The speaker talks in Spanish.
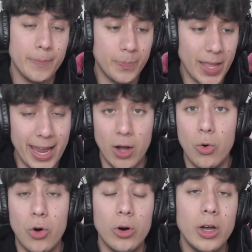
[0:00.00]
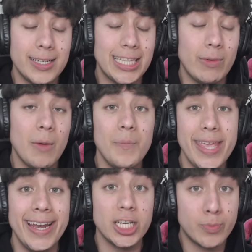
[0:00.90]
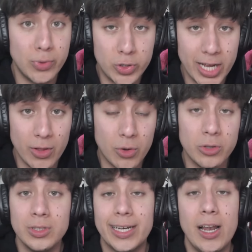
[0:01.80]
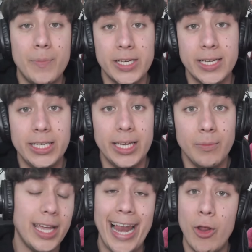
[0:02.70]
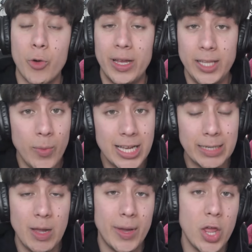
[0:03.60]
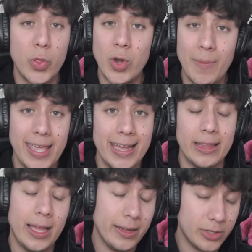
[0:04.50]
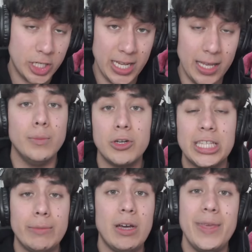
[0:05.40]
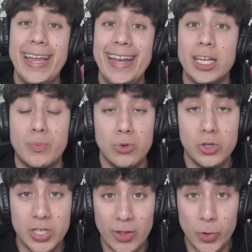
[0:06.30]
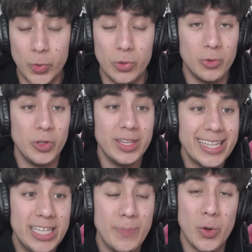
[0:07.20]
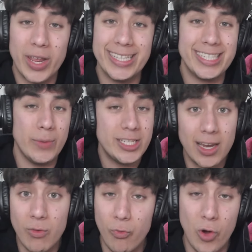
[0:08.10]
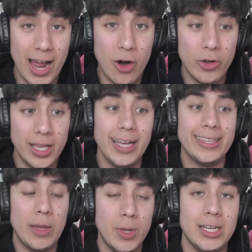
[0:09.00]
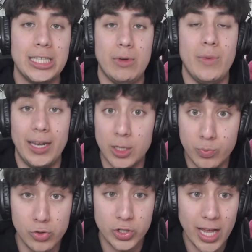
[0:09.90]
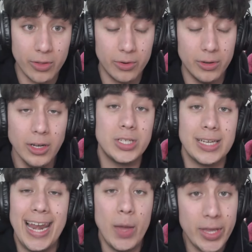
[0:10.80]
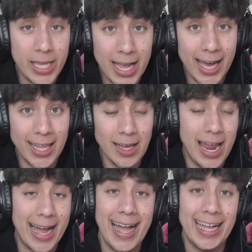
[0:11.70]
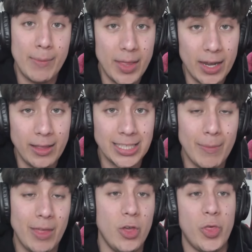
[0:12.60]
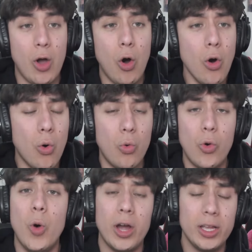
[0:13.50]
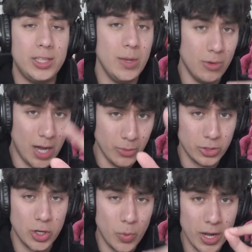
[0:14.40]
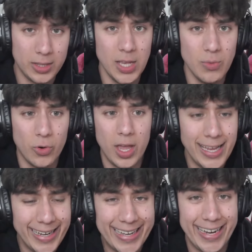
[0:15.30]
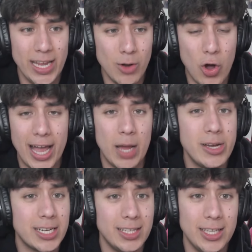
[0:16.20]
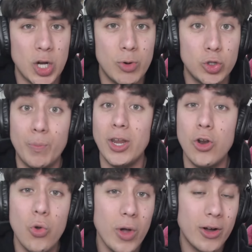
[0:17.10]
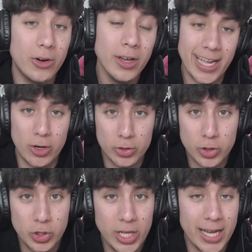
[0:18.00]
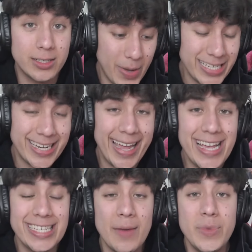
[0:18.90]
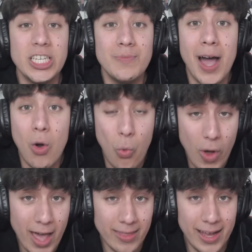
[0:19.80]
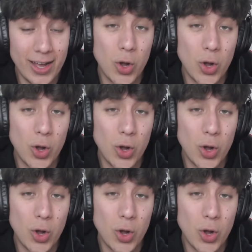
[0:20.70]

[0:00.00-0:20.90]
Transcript: mm, Araujo estaba bien expulsado contra el PSG, que la normativa esa me parece una mierda, sí, pero estaba bien expulsado. No, no entendí por qué a Xavi se le fue la olla, que también estaba bien expulsado, ¿no? Pues la vikingada, la ganga madridista, me dice, oh, objetivo, vamos, qué objetivo, eh, increíble, ojalá más gente como tú. Pero luego, si a los dos días pasa esa misma jugada